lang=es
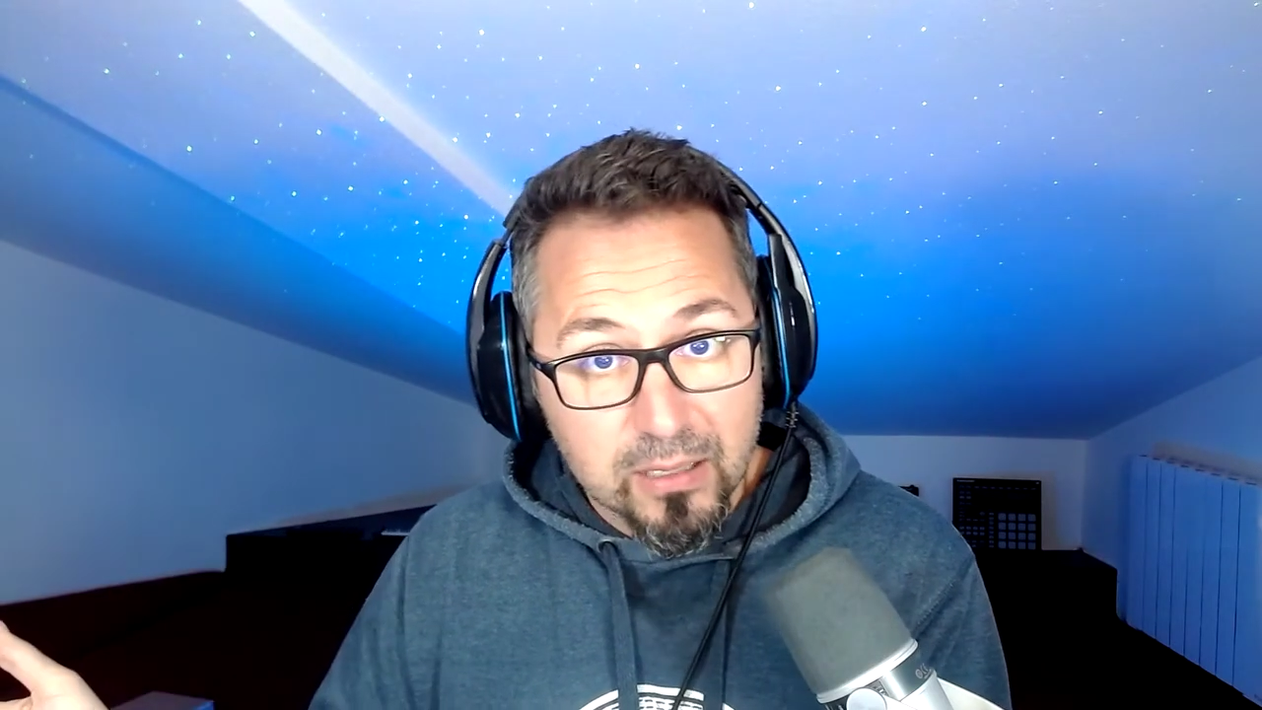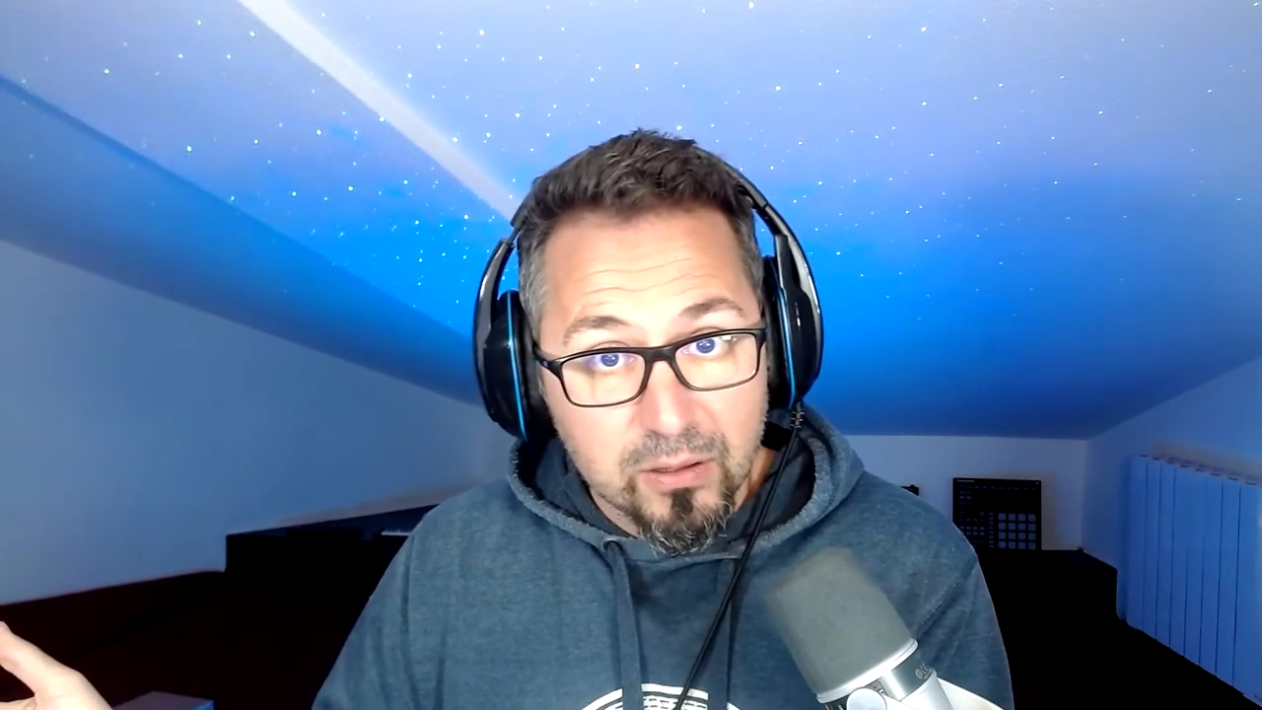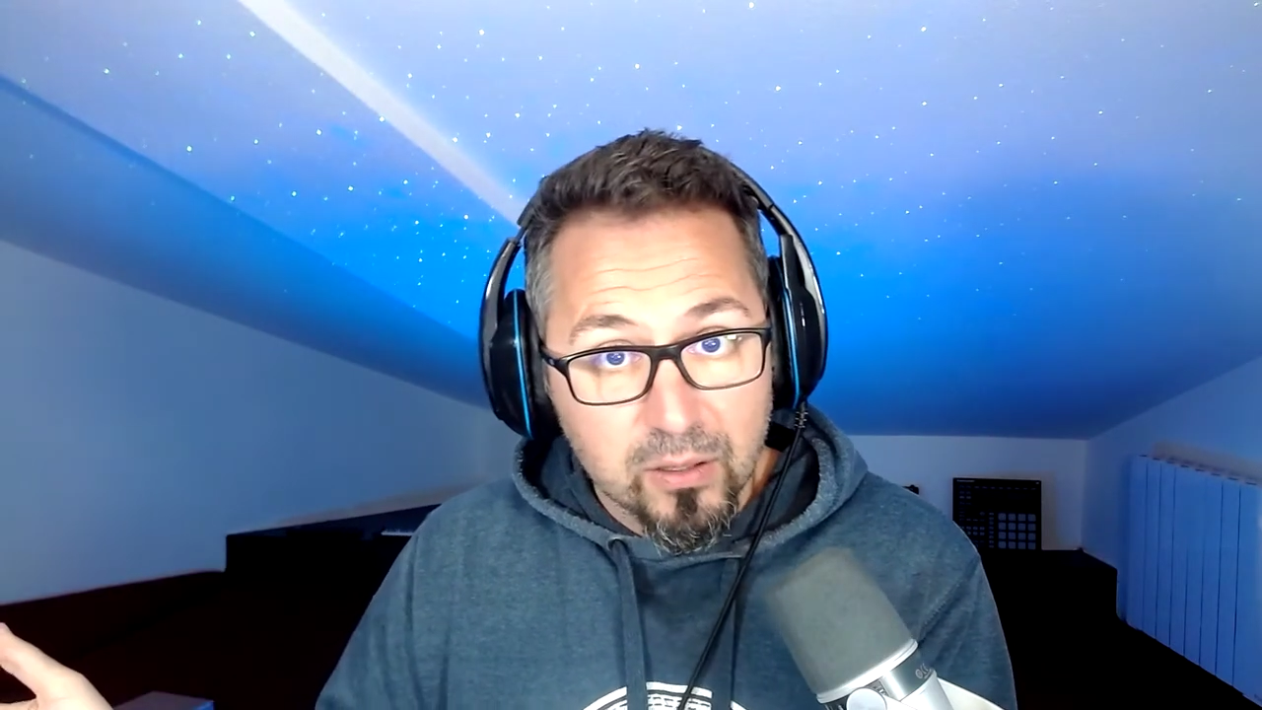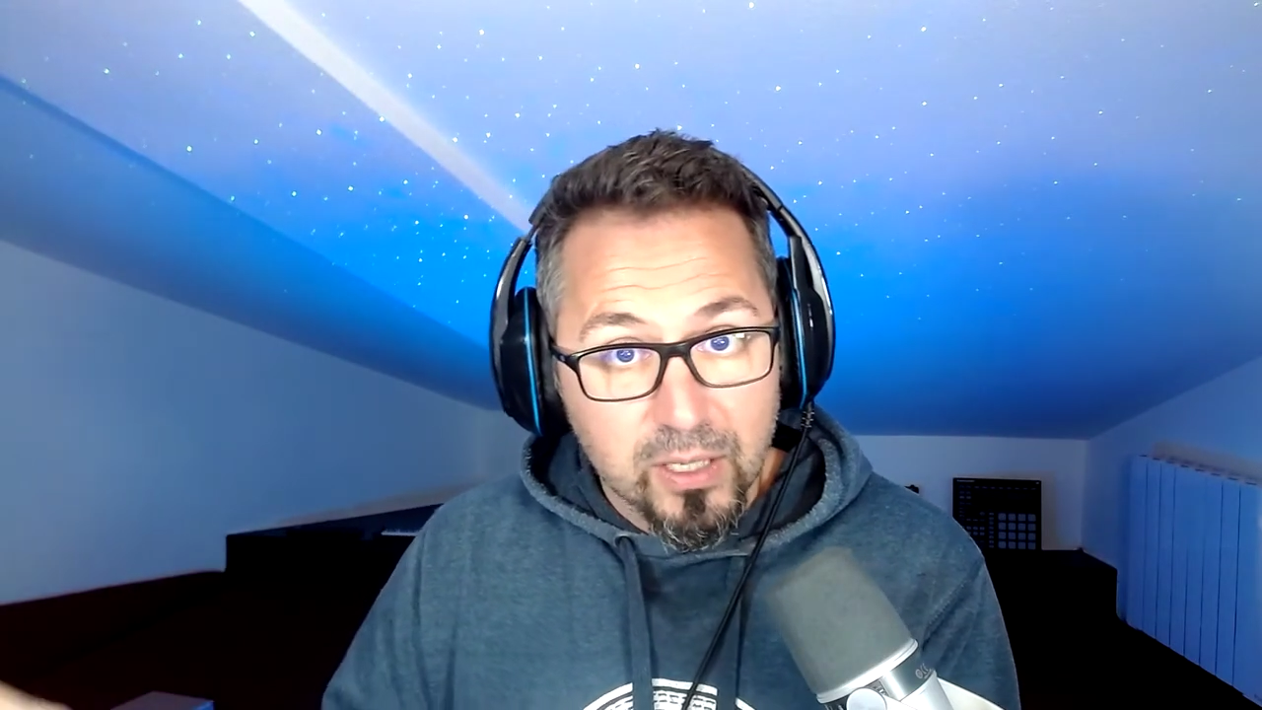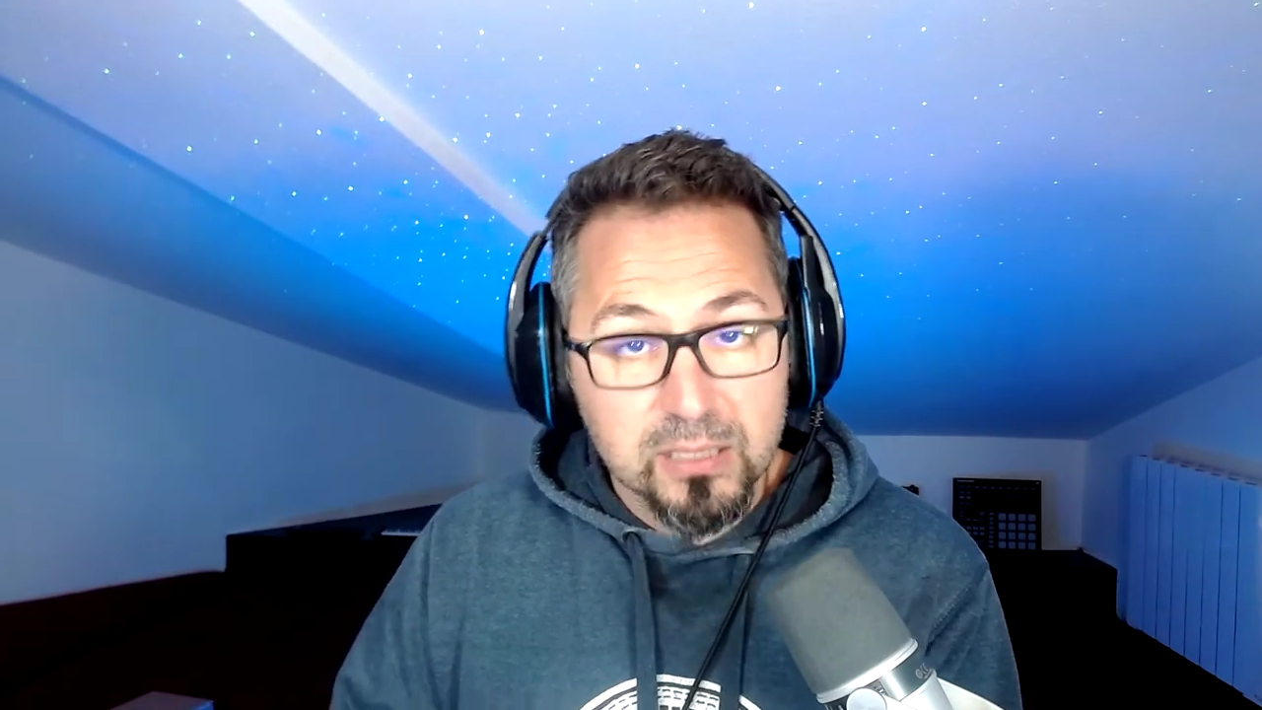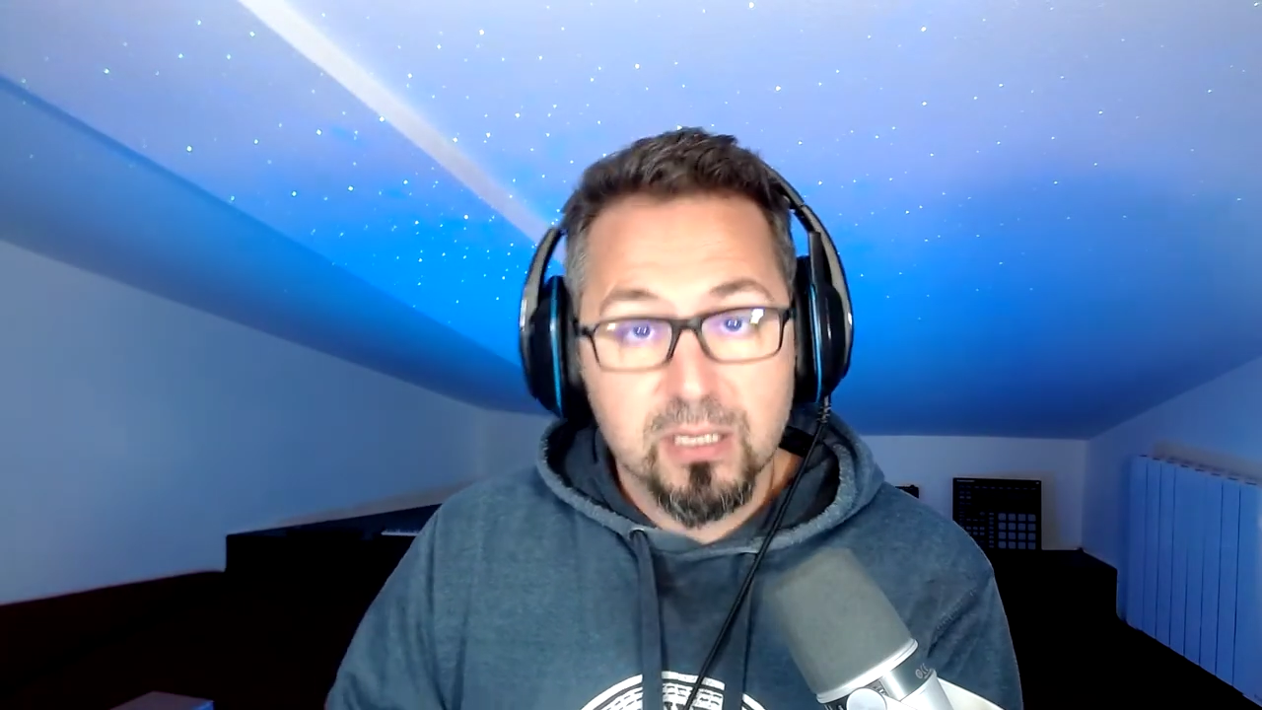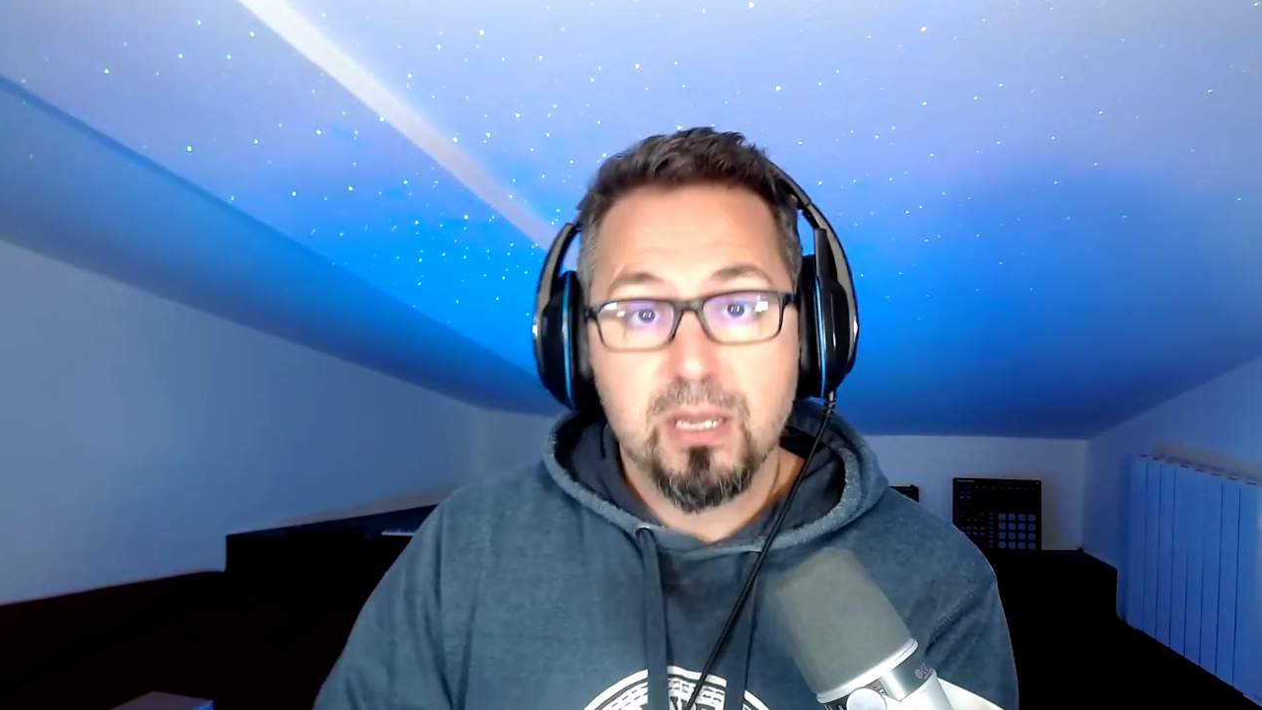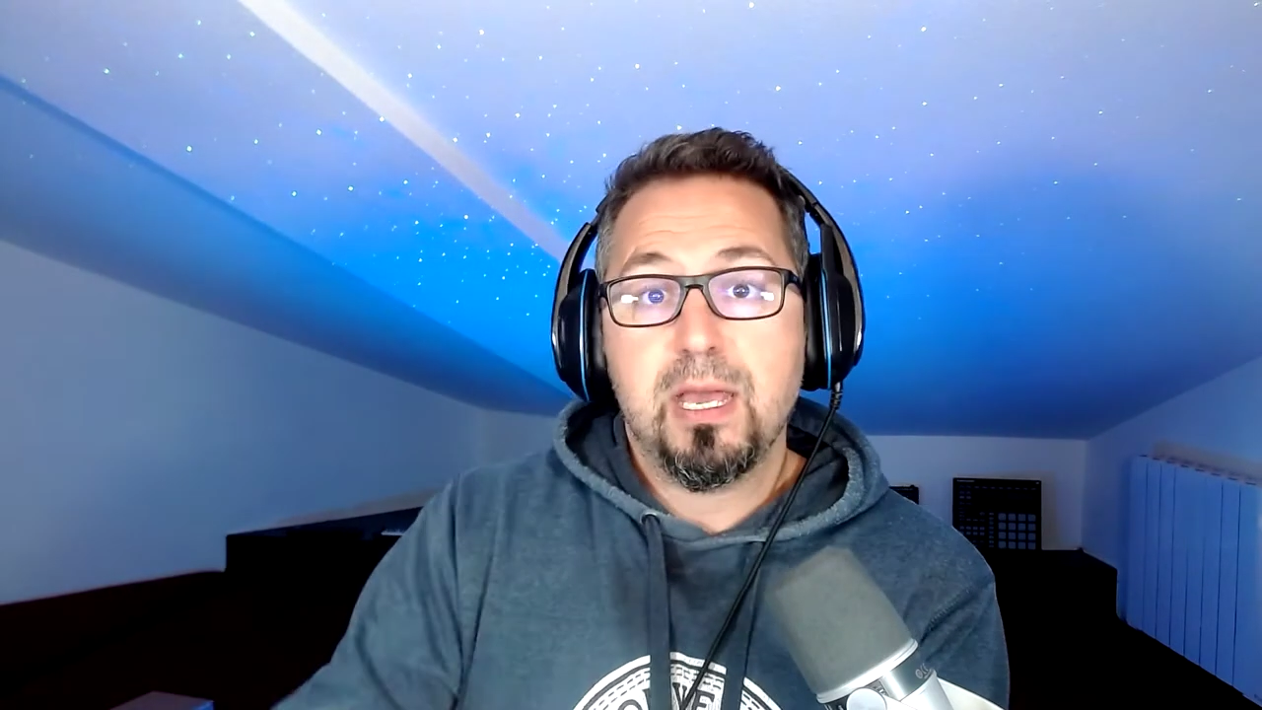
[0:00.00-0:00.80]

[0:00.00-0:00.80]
acciones.